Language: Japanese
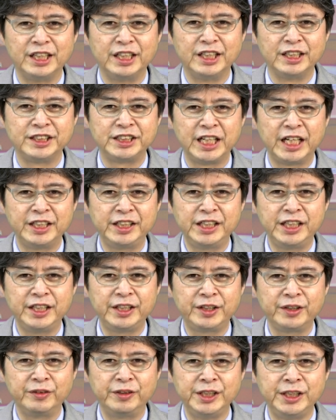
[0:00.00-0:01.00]
専任
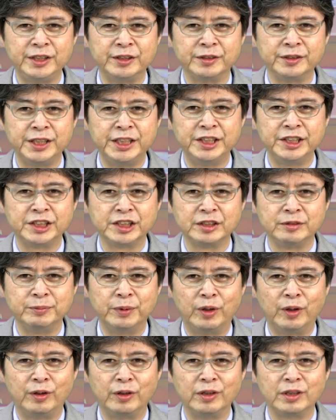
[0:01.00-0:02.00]
教員の人数
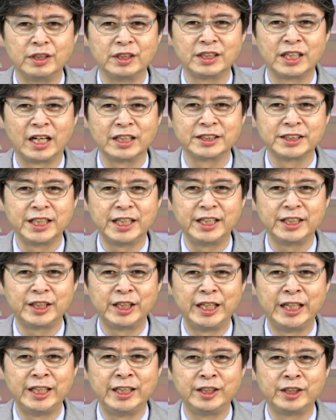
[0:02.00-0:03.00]
も学生定
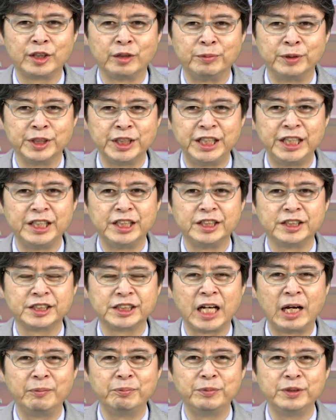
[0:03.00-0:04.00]
員ともに
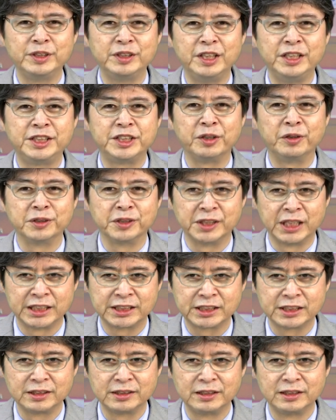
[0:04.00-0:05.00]
3分の1ほどで
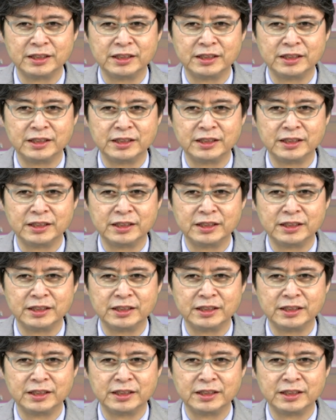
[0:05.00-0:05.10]
す。